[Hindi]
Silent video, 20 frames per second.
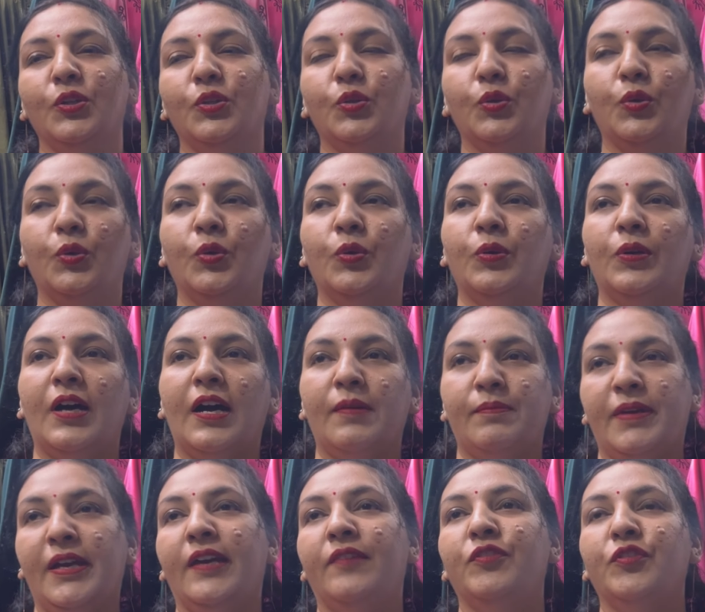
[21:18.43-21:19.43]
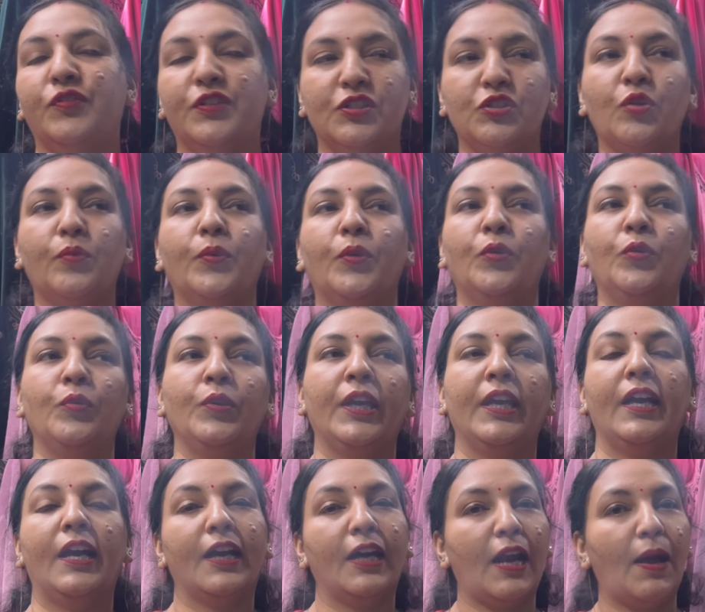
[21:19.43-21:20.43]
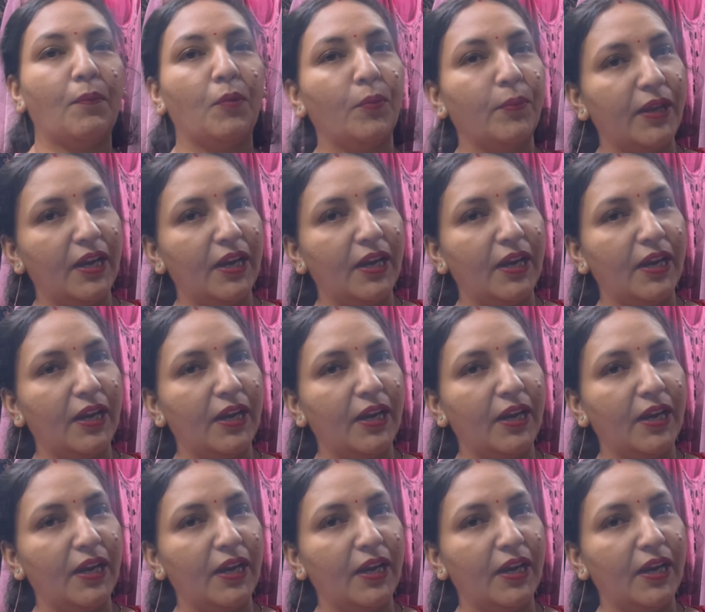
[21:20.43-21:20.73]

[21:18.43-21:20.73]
तो मैं व्यूवर्स को बोलूंगी अगर आपको